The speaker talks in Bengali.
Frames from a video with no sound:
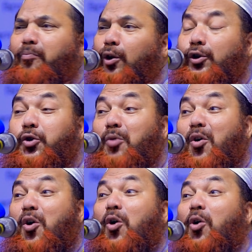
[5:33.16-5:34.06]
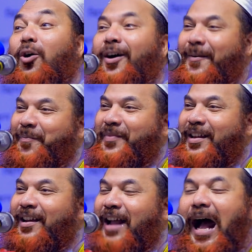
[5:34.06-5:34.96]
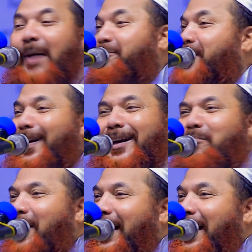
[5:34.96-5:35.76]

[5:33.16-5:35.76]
ইবনুল জুমু আপনার নাম